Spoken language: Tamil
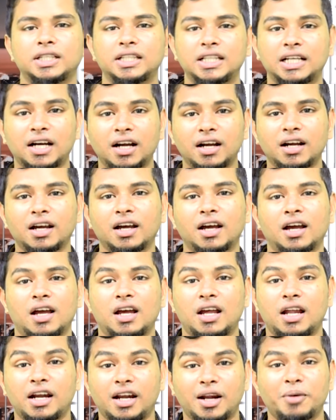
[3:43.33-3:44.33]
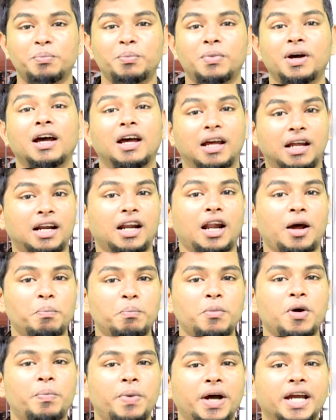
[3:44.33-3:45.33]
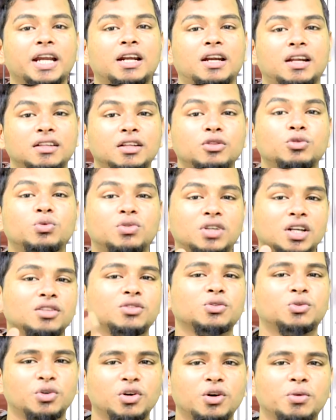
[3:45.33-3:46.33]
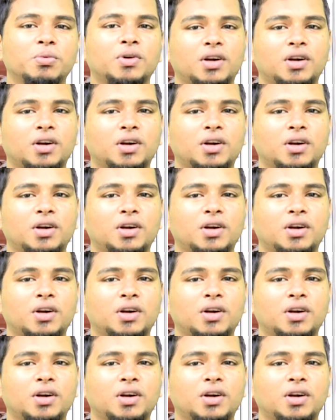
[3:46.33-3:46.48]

இதுக்காக நம்ம நம்ம பாக்கெட்லேருந்து துட்டு எடுத்து கொடுக்க